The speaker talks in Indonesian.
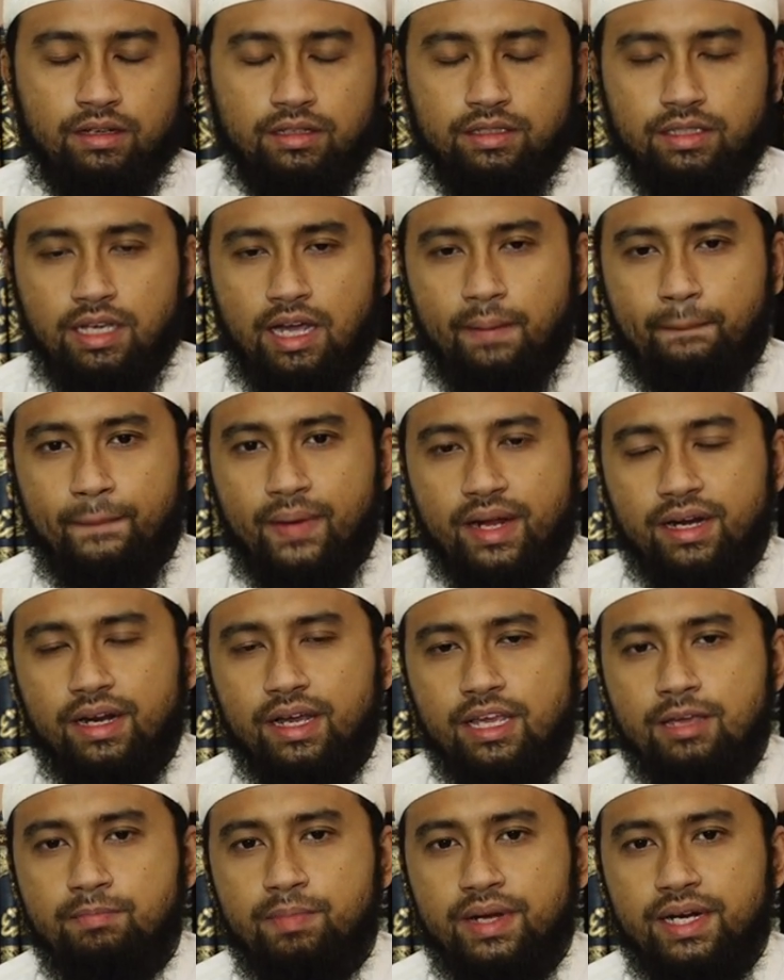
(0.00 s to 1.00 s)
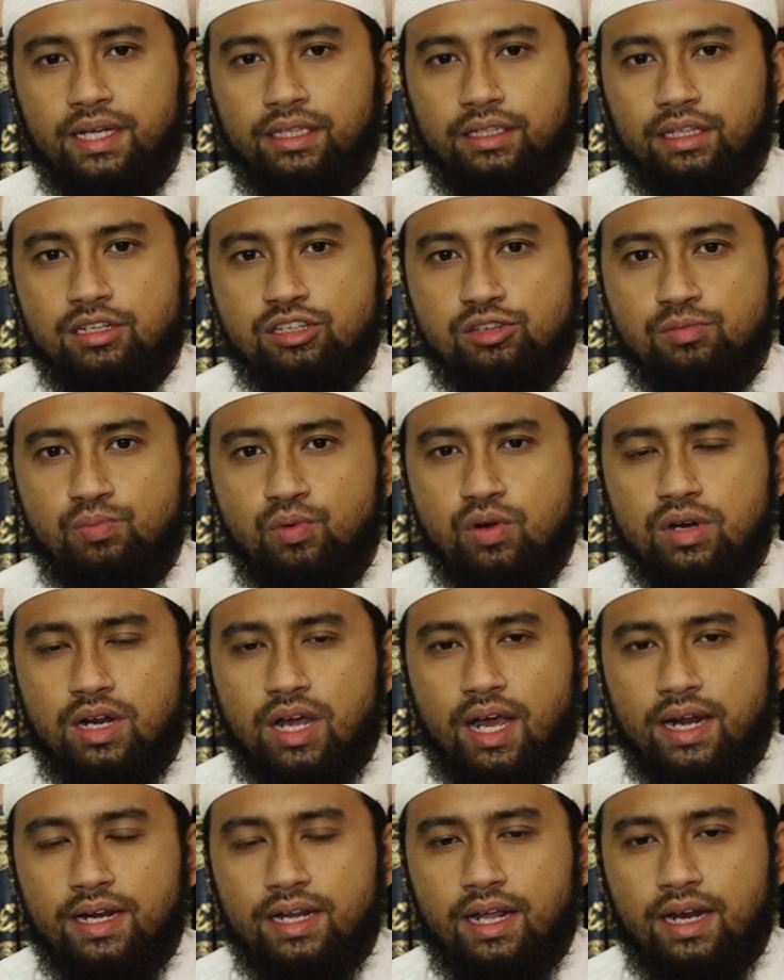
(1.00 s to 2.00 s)
yang mana ibadah tersebut
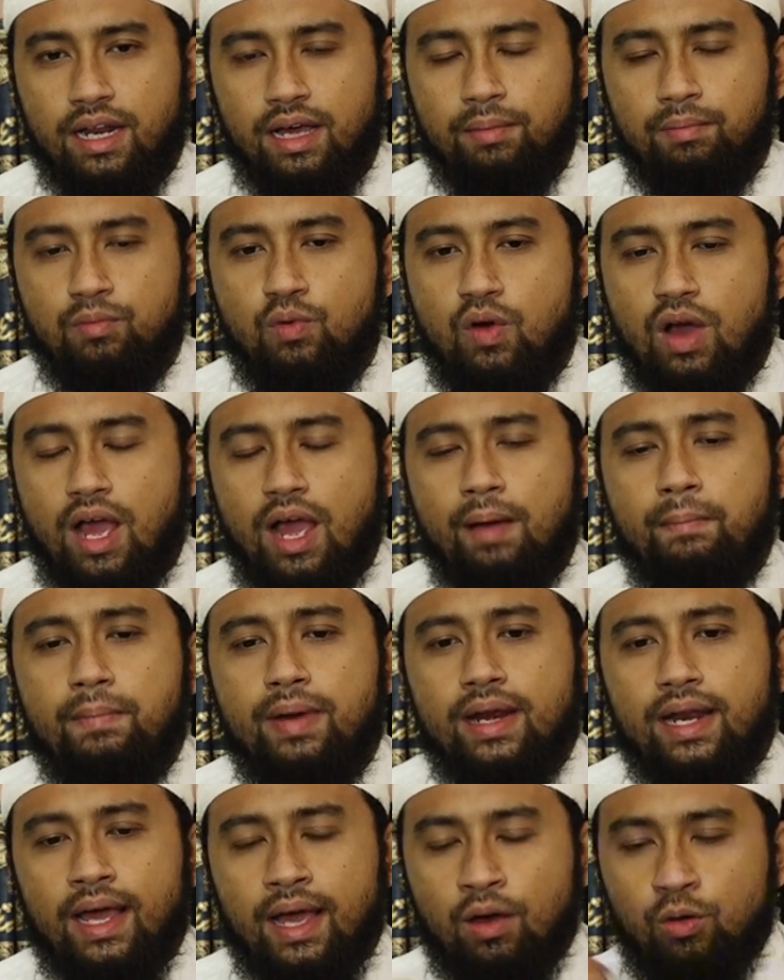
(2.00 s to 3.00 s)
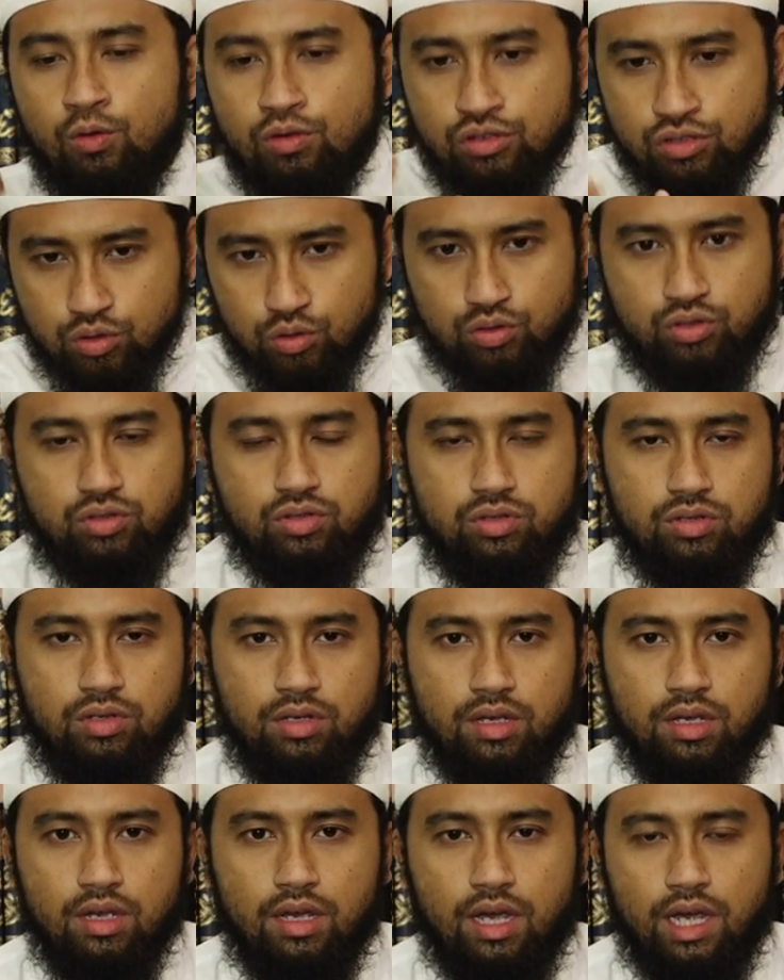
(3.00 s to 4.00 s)
adalah muamalah khusus
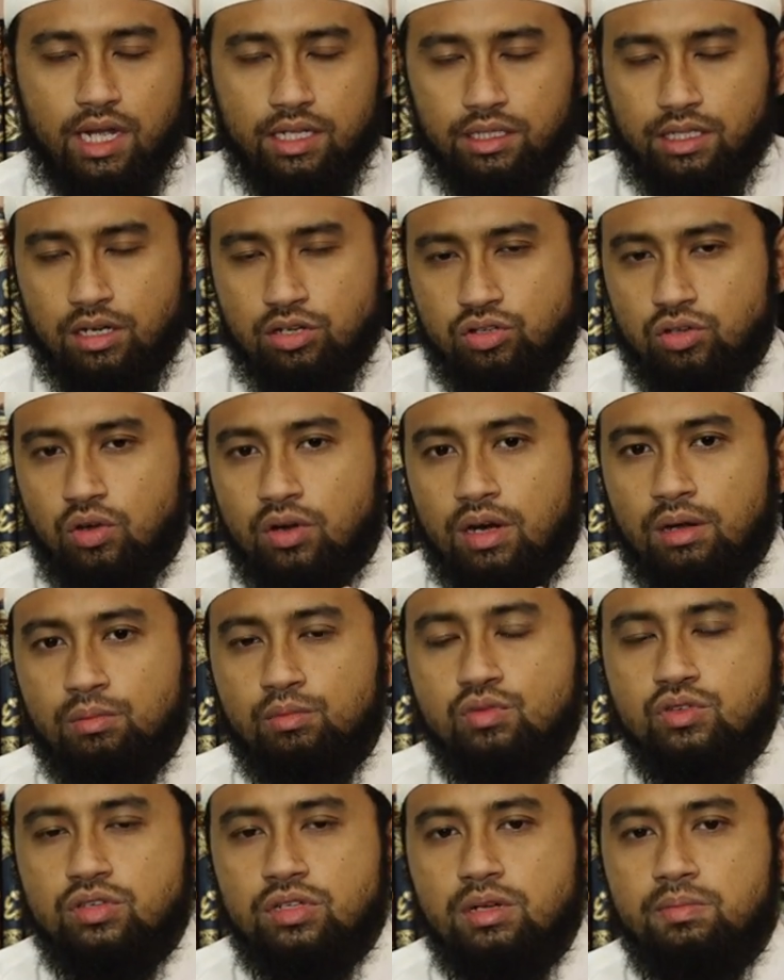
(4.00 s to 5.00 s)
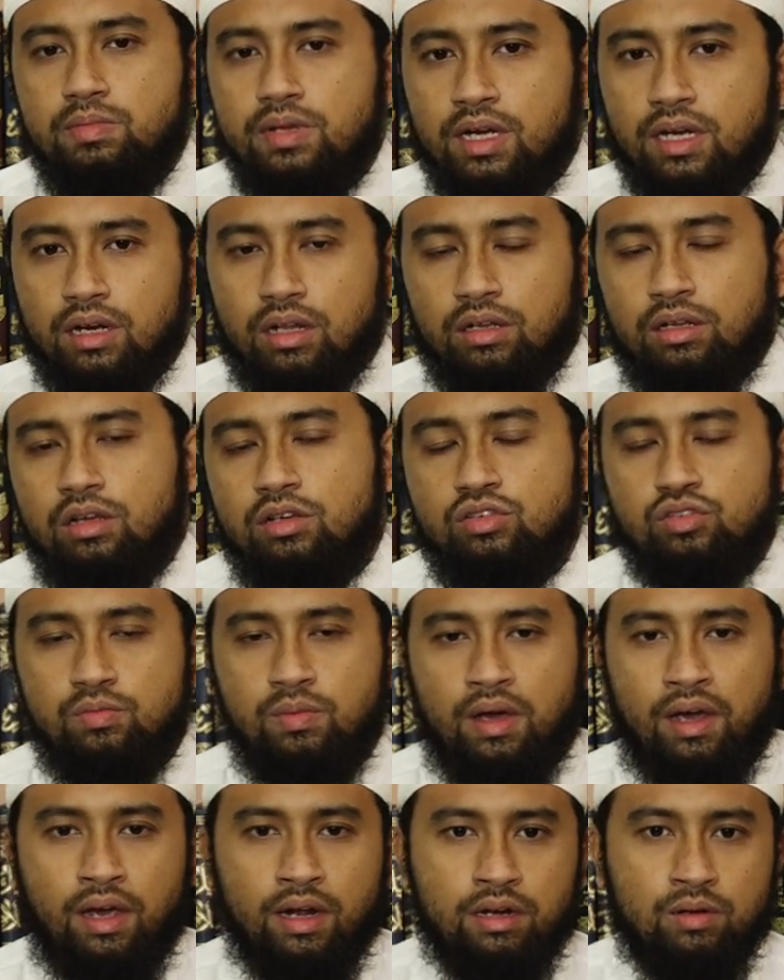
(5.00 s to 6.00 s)
antara seorang muslim dengan Allah
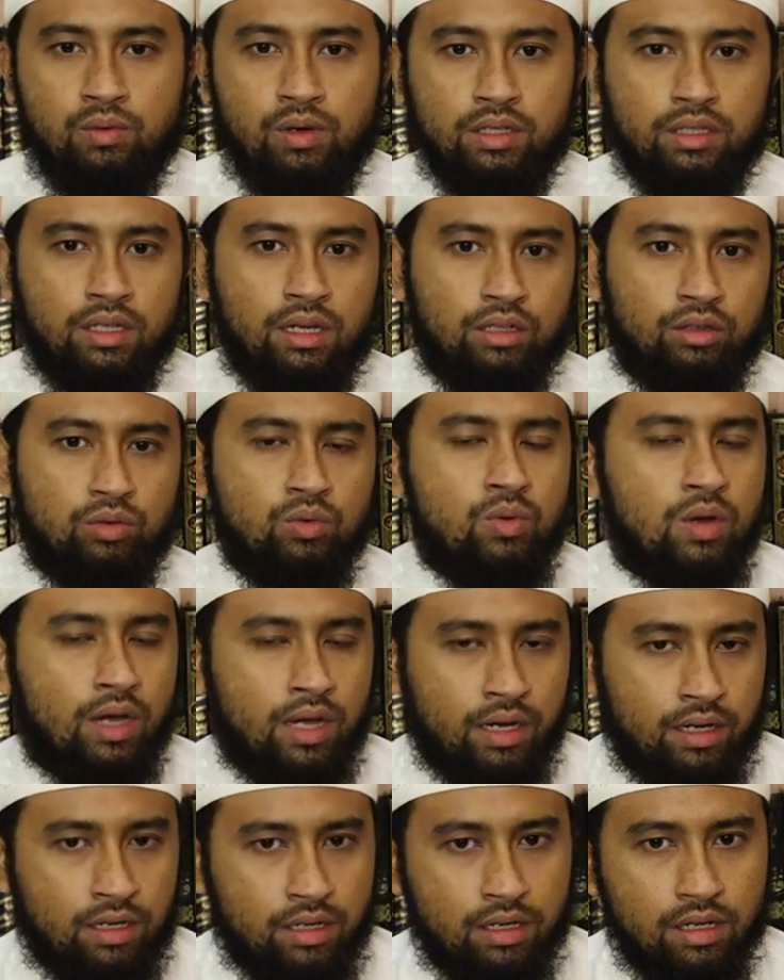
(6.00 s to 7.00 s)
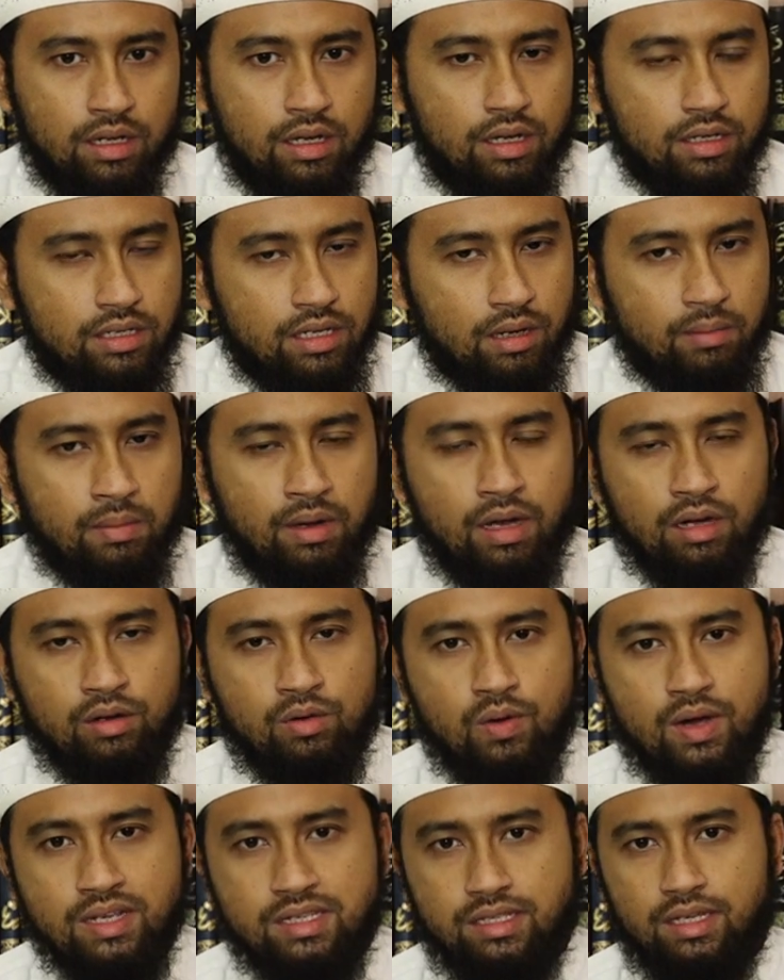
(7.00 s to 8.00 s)
Subhanahu wa taala Tuhan yang Maha
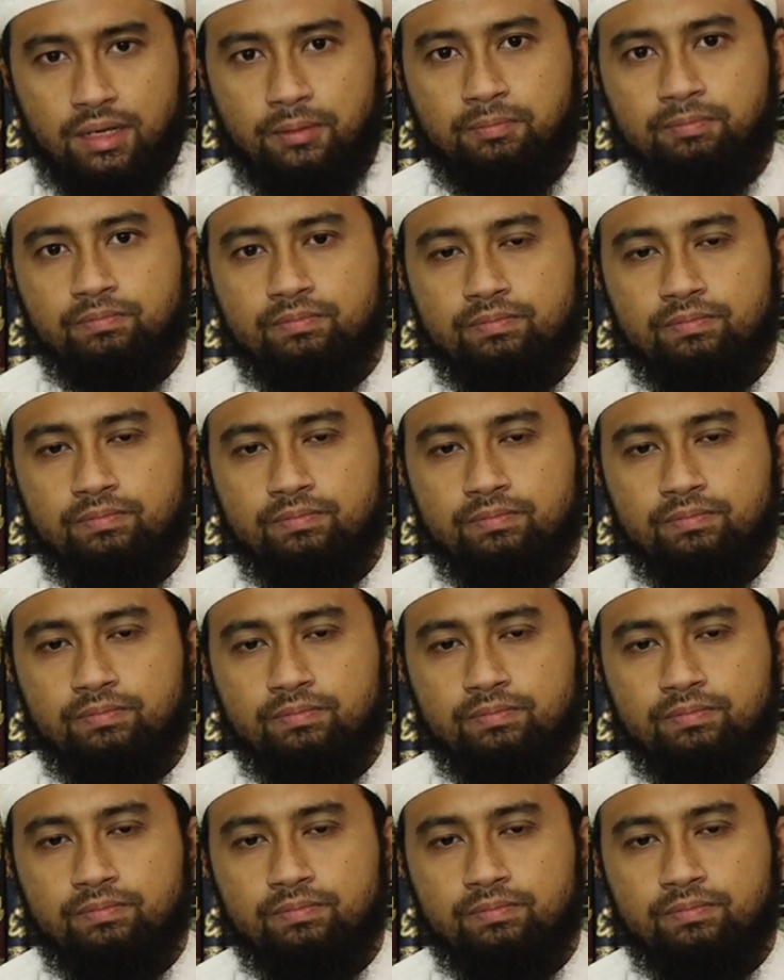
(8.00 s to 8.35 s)
Kuasa.